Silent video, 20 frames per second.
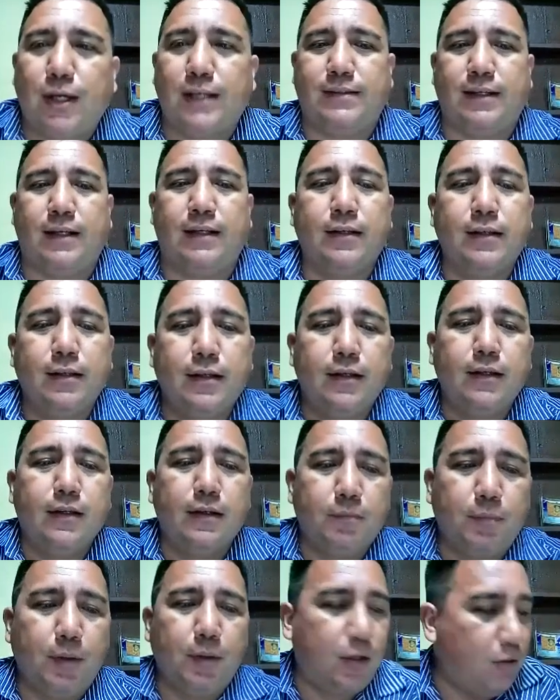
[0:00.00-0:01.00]
puede ser.
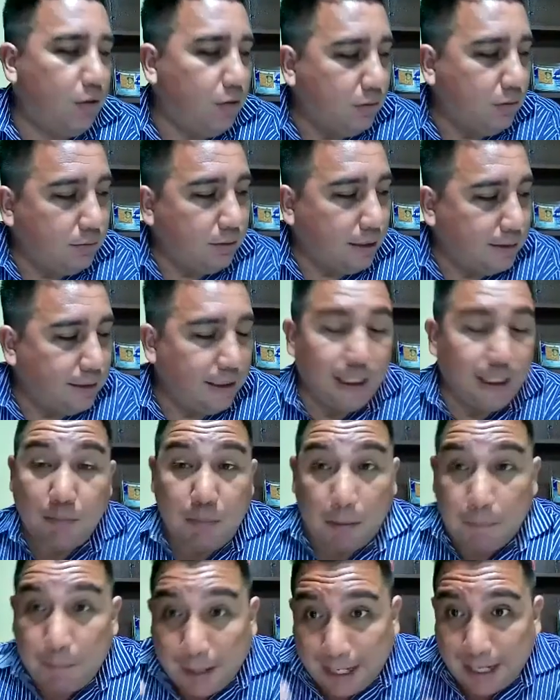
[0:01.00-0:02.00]
Pero así en el
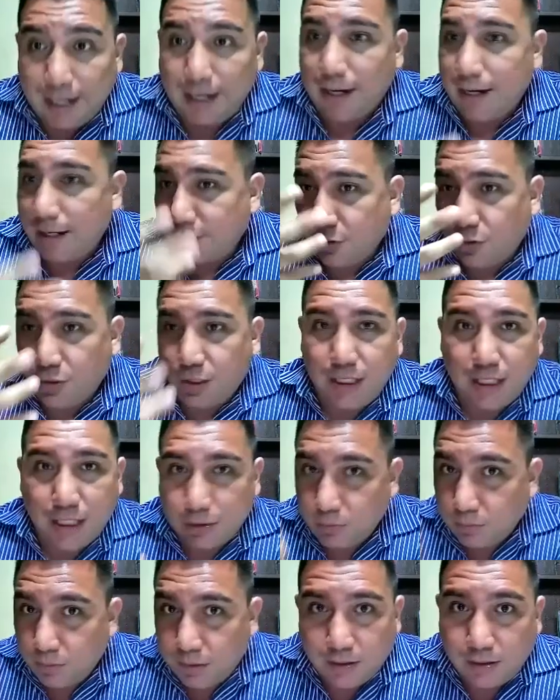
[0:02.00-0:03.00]
papel, en la
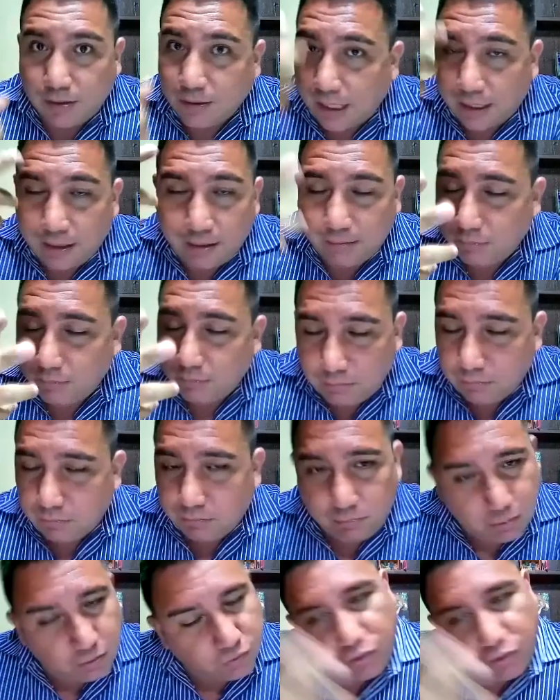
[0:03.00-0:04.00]
teoría, tú me dices, Harry,
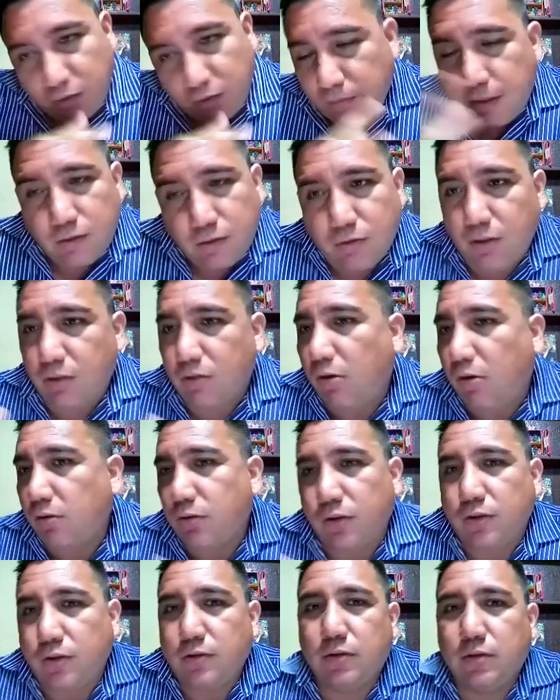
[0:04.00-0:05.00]
Street Vector y Rolls
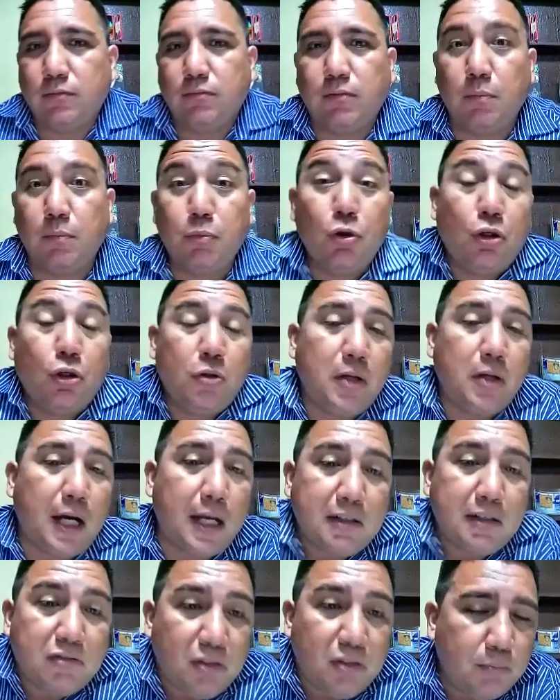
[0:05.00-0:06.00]
Royce. ¿Me puedo
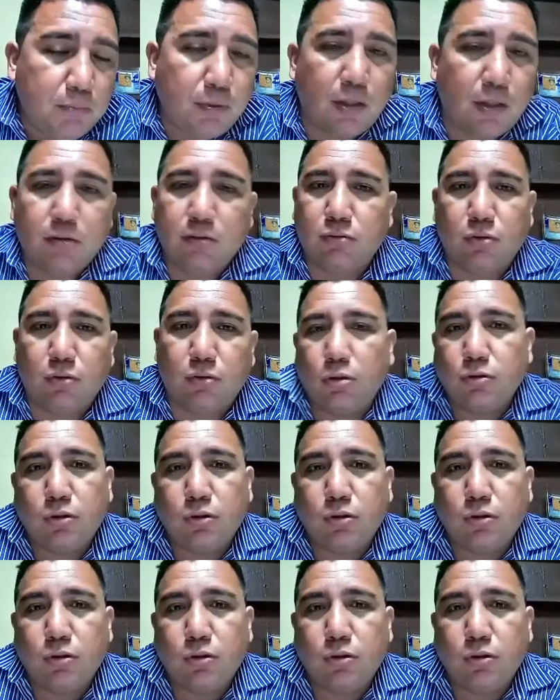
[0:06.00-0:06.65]
equivocar? Sí, pero son